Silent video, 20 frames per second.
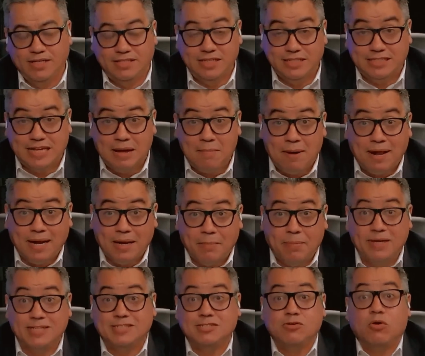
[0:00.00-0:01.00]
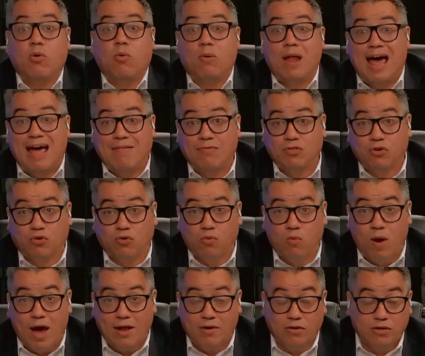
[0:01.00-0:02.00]
sistema represivo blando
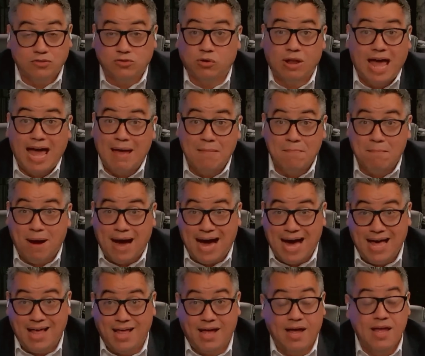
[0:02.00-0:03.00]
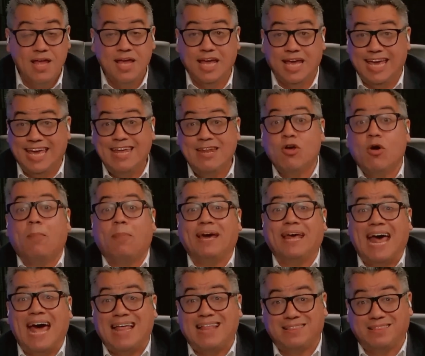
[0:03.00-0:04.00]
cubano, que son las embajadas
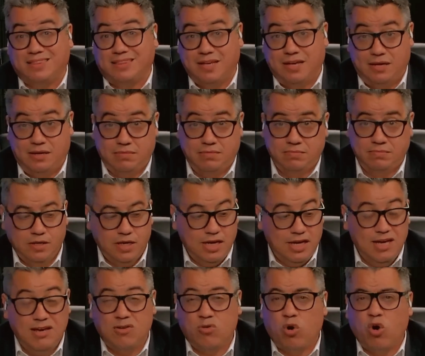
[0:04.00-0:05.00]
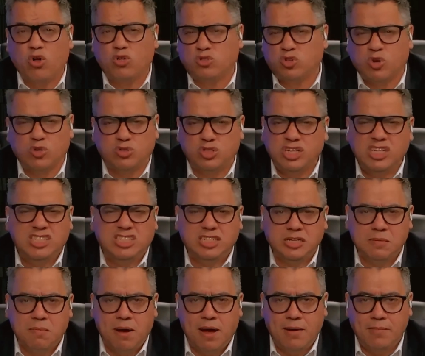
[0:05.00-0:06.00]
inoperantes y
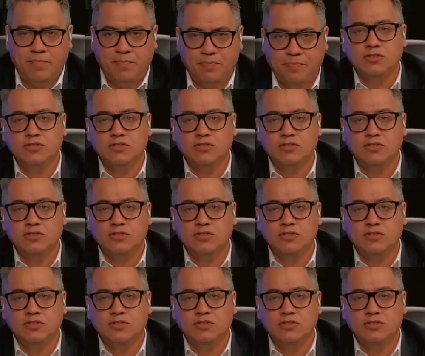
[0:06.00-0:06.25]
costosísimas,